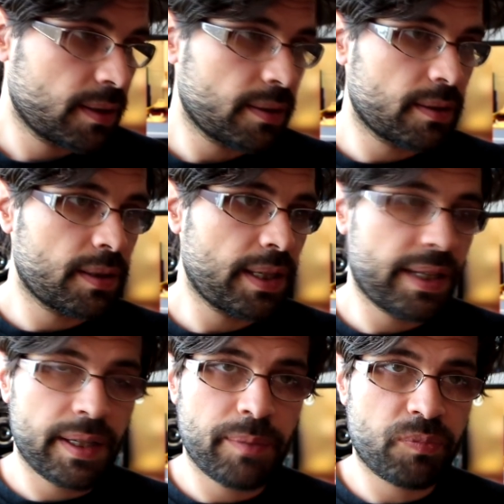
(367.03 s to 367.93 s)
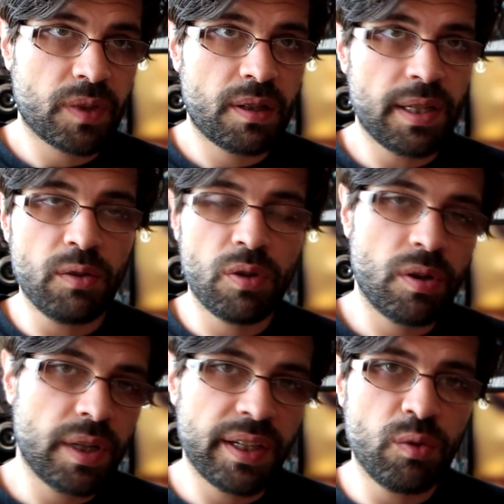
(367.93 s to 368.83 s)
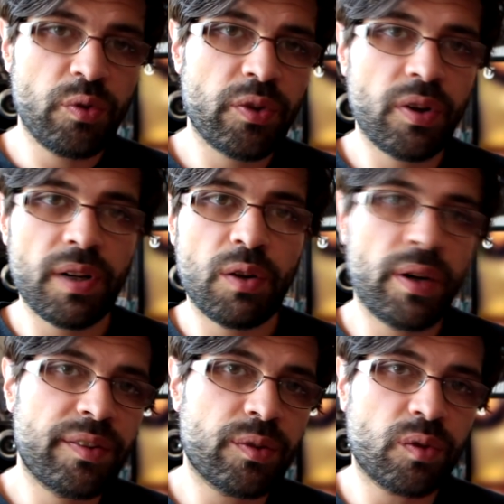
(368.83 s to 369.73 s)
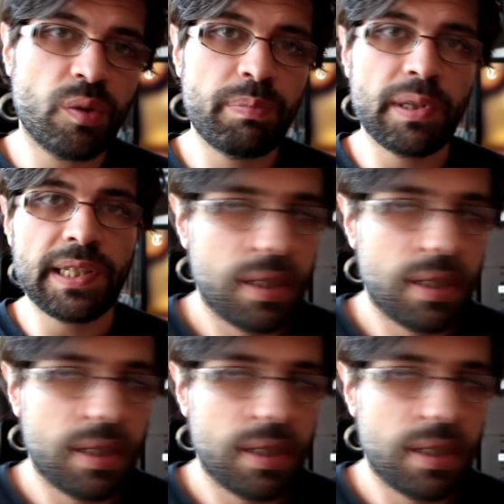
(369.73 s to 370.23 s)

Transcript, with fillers: euh, les, les, les, losers, les relations entre potes,